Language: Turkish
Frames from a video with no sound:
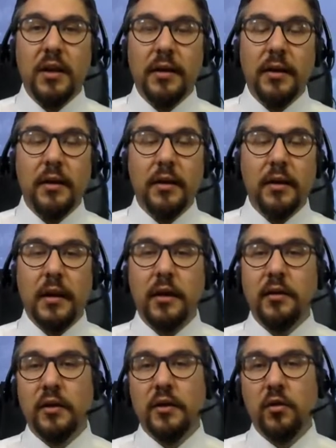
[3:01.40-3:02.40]
verileri
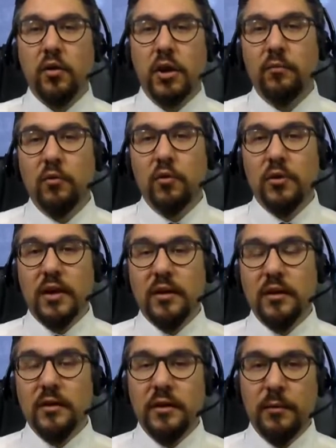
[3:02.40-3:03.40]
gerçekten önemli
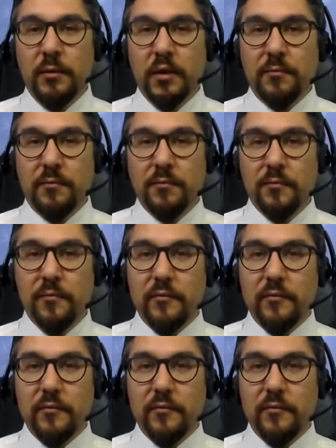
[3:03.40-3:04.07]
olacaktır diyebilirim.